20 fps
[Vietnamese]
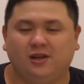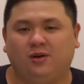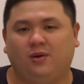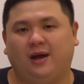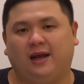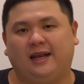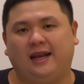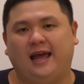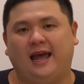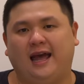
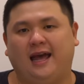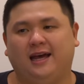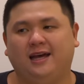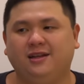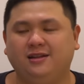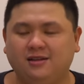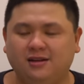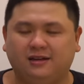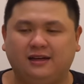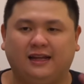hoặc là
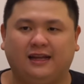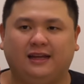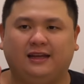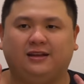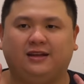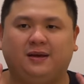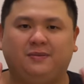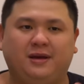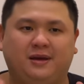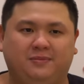ít nhất là
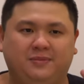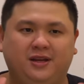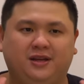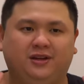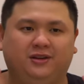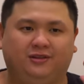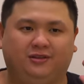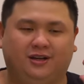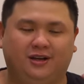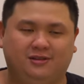các bạn biết
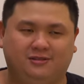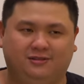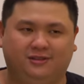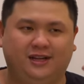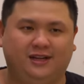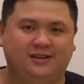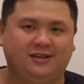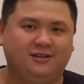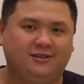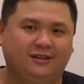được ừ
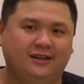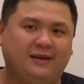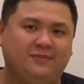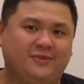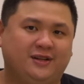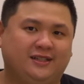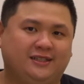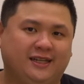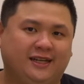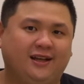định hướng là
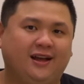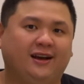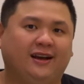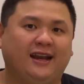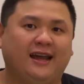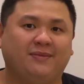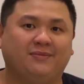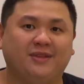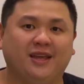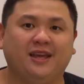mình sẽ cần
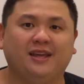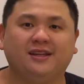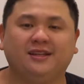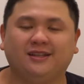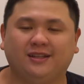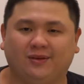làm gì